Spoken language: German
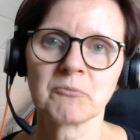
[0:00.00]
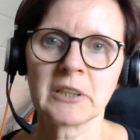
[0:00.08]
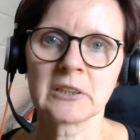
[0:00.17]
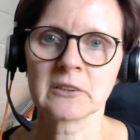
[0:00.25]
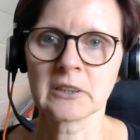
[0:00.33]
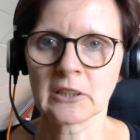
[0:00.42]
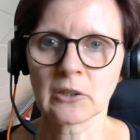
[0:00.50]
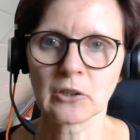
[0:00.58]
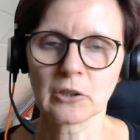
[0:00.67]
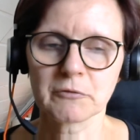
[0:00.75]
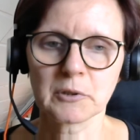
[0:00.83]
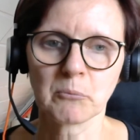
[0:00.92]
werde ihn dann auch
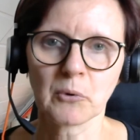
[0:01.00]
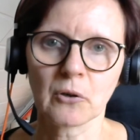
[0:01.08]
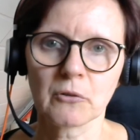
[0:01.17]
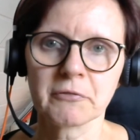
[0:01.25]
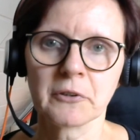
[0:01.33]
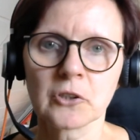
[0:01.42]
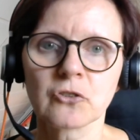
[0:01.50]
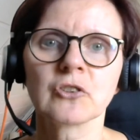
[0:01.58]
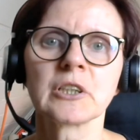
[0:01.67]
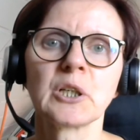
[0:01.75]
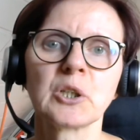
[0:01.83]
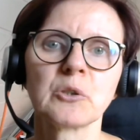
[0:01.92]
auf dem Blog
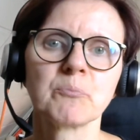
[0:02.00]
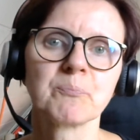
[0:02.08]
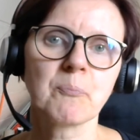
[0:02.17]
vorstellen.